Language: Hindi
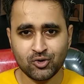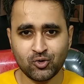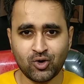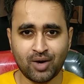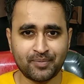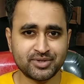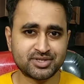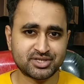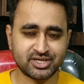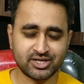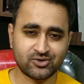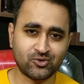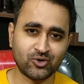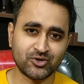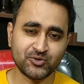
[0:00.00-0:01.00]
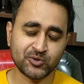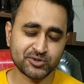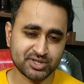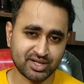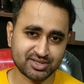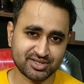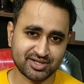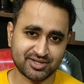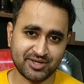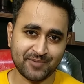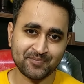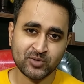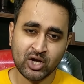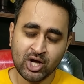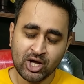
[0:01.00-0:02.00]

तो आप इस ट्रिक को यूज़ कर सकते हैं